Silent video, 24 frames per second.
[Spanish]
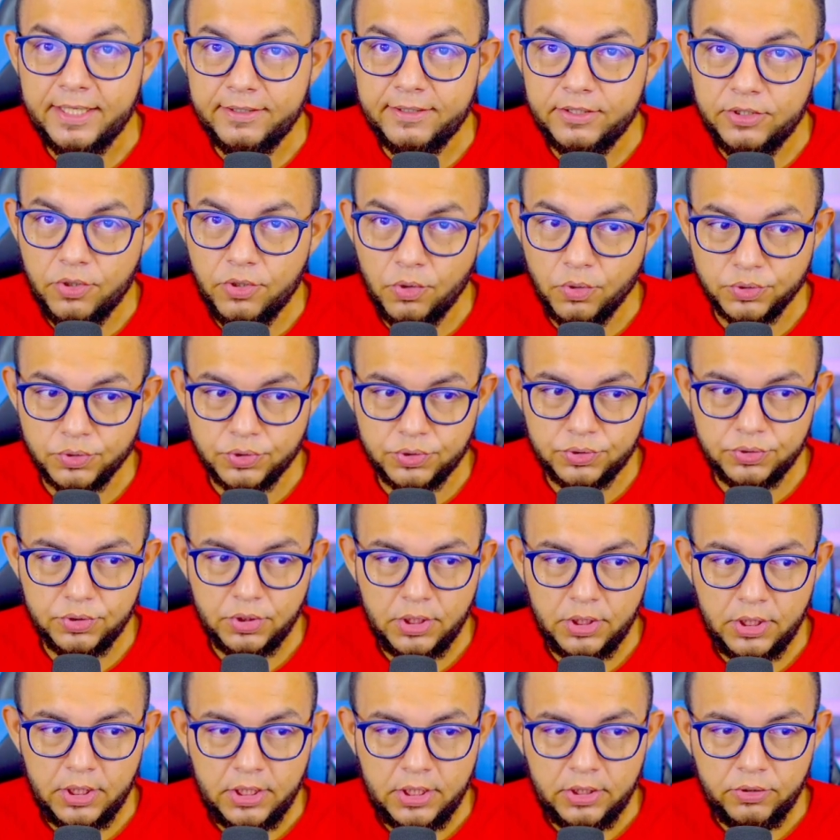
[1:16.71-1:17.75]

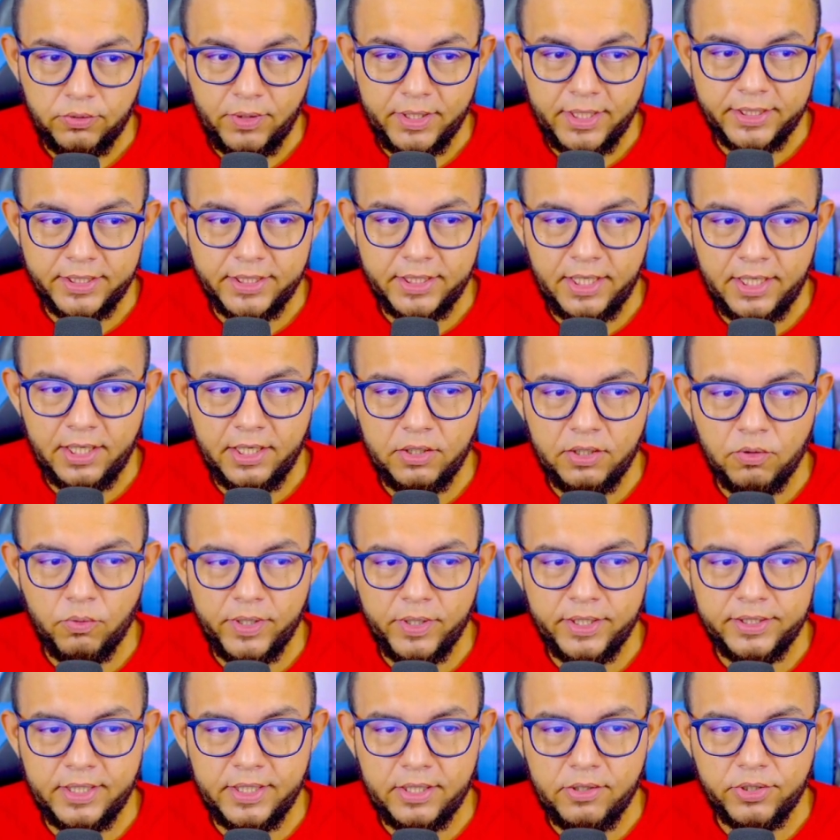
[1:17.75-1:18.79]
entonces hay que tener en
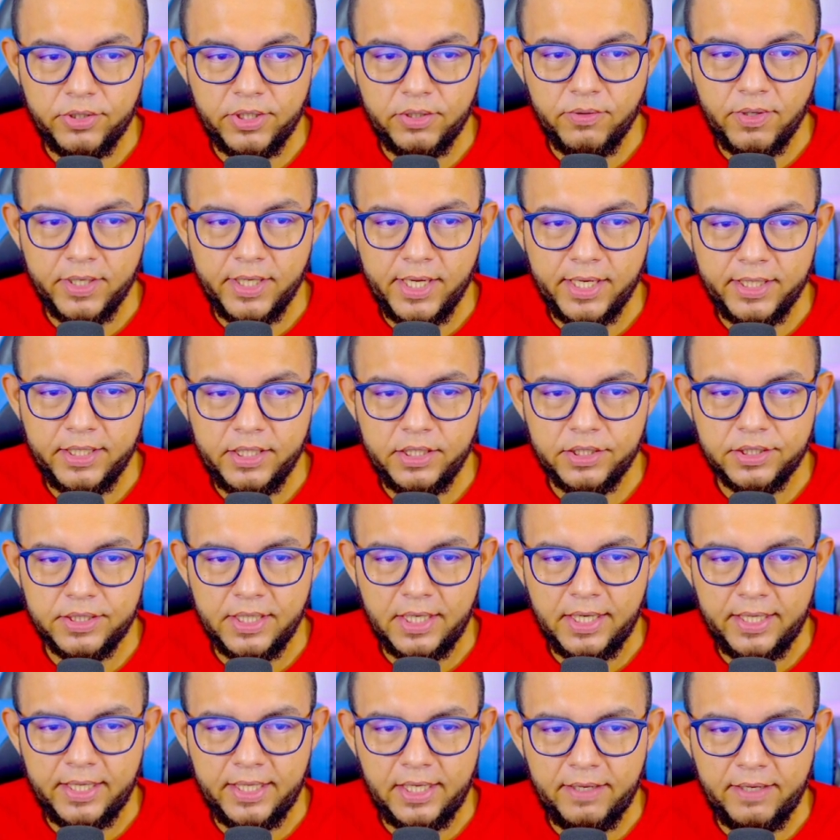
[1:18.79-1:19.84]
cuenta, yo tengo aquí
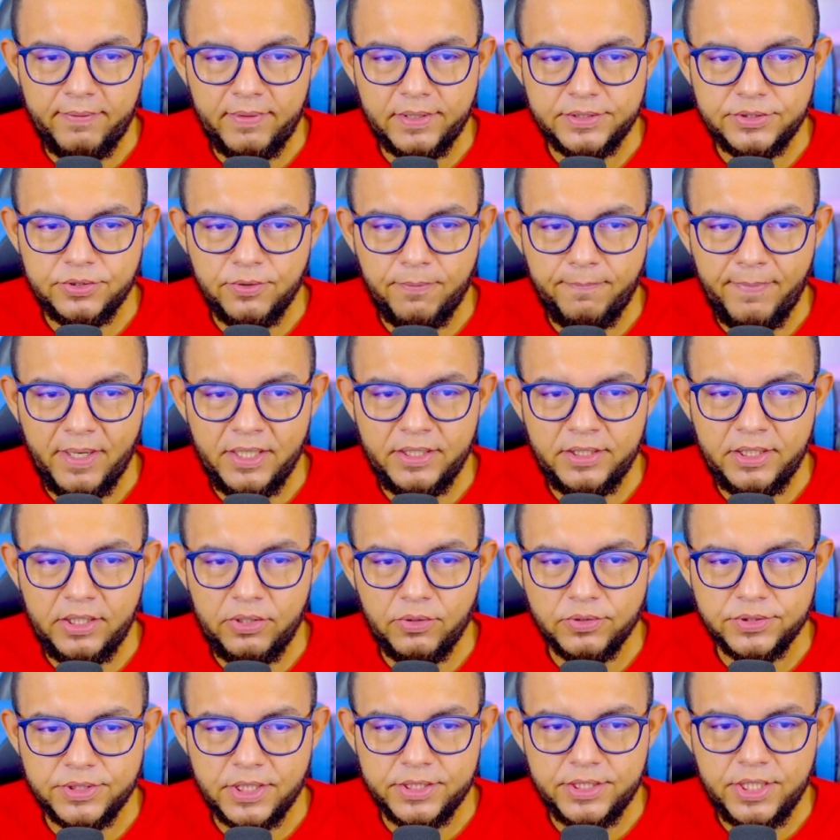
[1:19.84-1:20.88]
instalada la versión
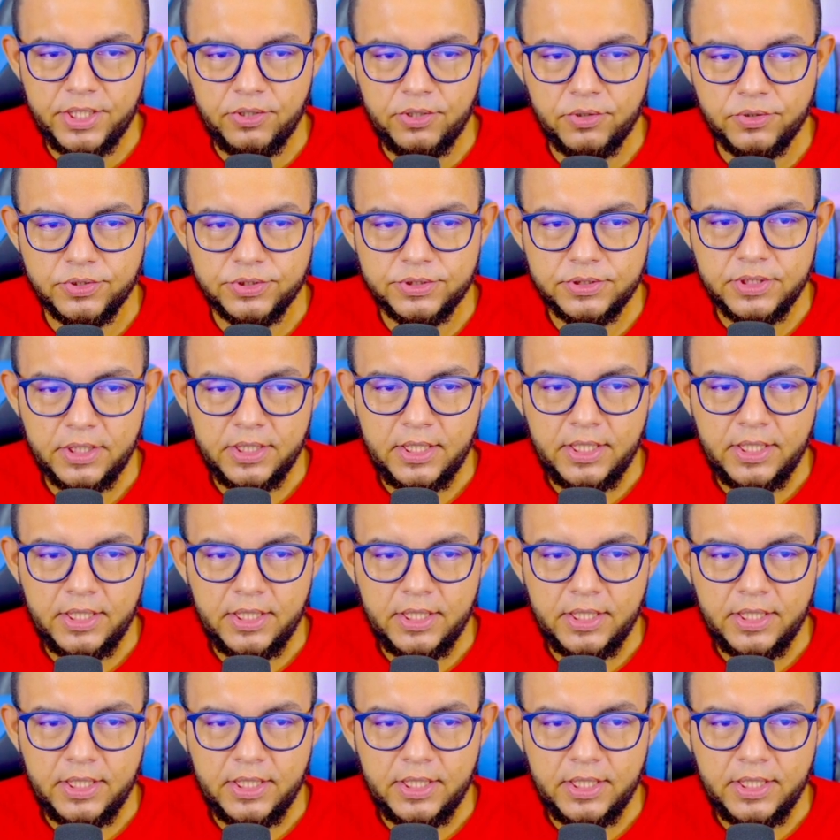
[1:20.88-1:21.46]
22H2